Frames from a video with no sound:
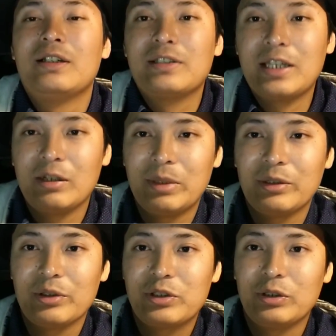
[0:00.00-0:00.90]
最後まで
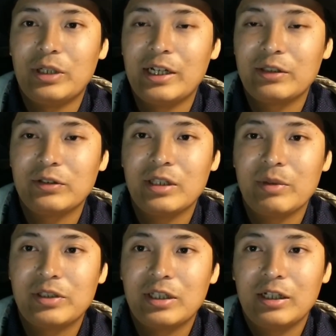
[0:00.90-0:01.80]
ご視聴ありがとうございま
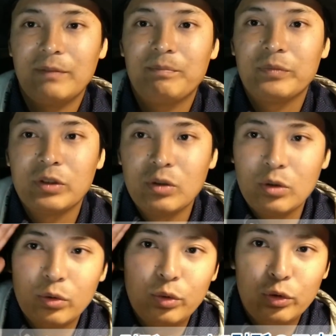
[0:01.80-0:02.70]
した。
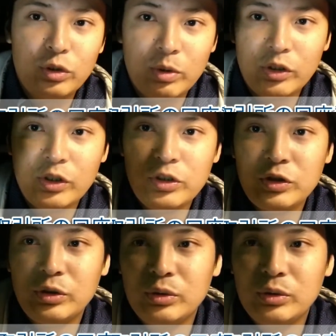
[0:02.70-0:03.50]
藤原でした。